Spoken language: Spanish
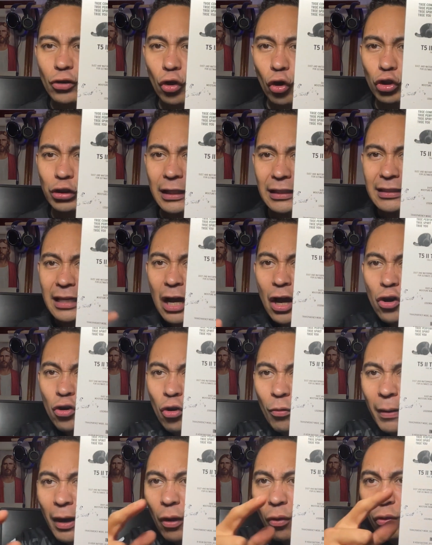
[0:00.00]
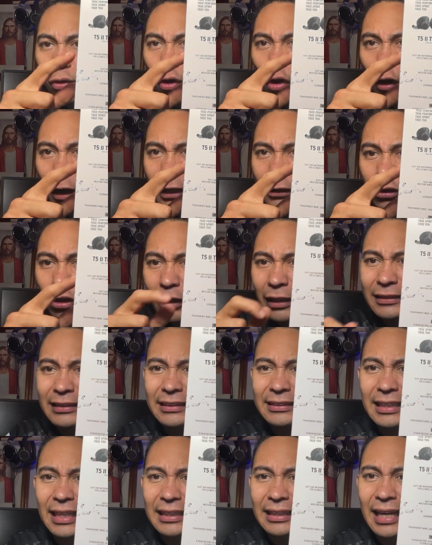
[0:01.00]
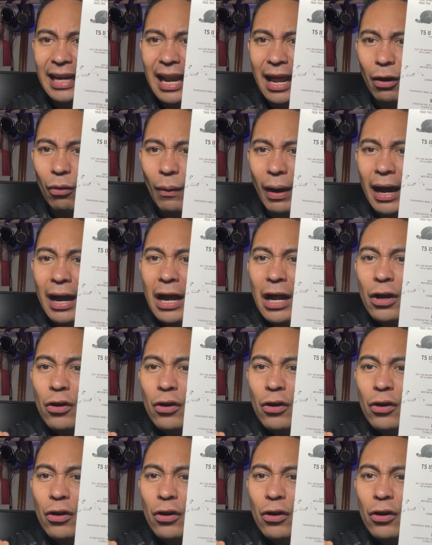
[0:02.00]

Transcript: cosas. Número uno, que son resistentes al agua.